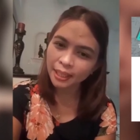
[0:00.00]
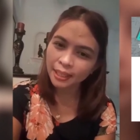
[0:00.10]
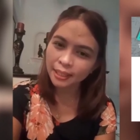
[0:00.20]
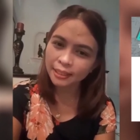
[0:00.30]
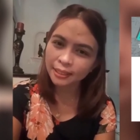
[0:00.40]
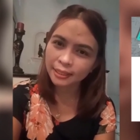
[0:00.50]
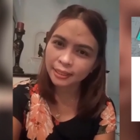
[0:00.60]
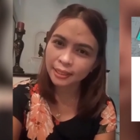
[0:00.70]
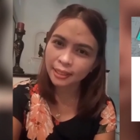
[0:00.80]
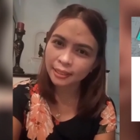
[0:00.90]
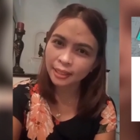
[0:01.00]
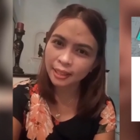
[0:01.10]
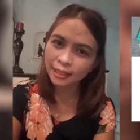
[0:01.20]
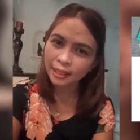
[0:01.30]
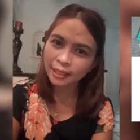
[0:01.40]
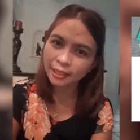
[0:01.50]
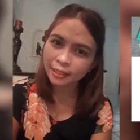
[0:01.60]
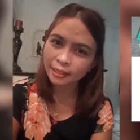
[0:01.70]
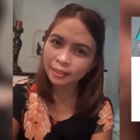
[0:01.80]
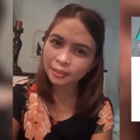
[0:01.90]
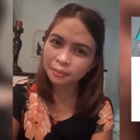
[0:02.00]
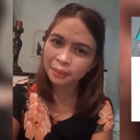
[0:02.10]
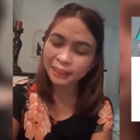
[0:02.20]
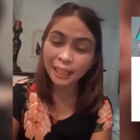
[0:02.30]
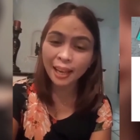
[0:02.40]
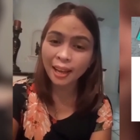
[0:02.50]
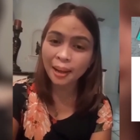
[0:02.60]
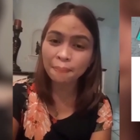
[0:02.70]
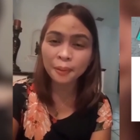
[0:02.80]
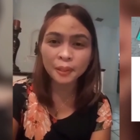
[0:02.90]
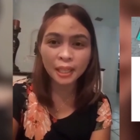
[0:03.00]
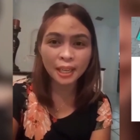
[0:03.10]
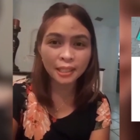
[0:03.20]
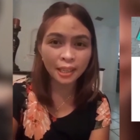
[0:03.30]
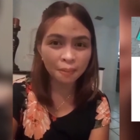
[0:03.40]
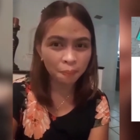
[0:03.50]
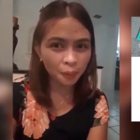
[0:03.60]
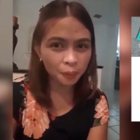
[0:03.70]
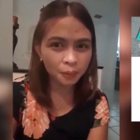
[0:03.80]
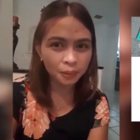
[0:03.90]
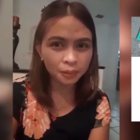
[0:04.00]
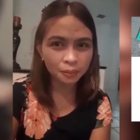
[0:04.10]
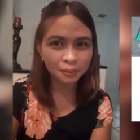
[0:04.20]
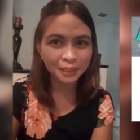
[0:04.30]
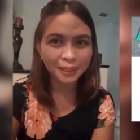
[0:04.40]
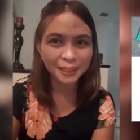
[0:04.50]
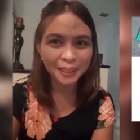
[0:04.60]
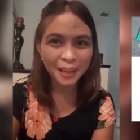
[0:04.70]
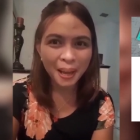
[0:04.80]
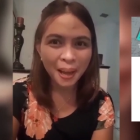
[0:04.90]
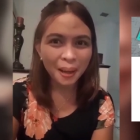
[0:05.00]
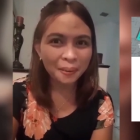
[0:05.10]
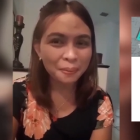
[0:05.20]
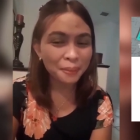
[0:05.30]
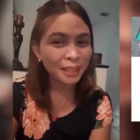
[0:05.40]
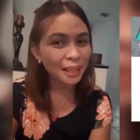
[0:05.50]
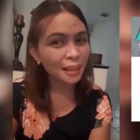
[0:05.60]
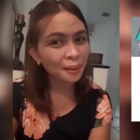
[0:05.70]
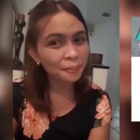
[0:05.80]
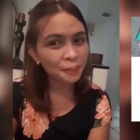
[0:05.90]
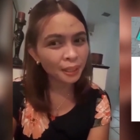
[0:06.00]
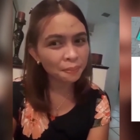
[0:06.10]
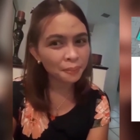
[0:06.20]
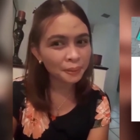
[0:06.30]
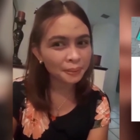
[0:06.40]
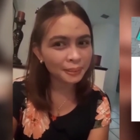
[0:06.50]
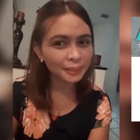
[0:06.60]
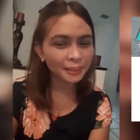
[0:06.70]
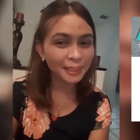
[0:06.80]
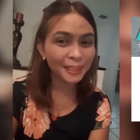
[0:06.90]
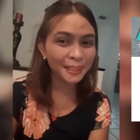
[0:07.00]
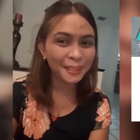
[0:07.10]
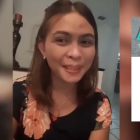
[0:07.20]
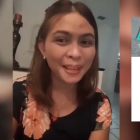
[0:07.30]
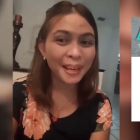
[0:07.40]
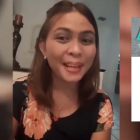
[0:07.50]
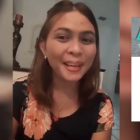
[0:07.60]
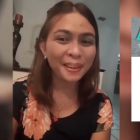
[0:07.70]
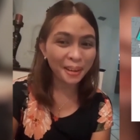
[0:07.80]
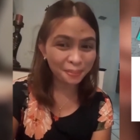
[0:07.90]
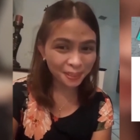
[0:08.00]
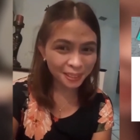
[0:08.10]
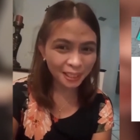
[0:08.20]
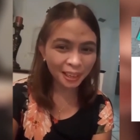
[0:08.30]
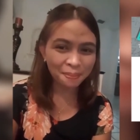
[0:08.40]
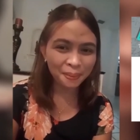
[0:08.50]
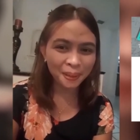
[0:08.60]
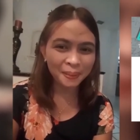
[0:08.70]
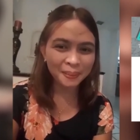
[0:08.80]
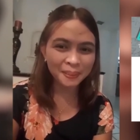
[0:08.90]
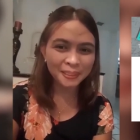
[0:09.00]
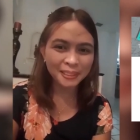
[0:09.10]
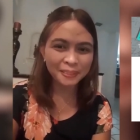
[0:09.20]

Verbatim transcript: And ingat lagi. Basta, upload ka lang ng upload. Ako bira lang ako mag-upload. Naka-upload ng upload.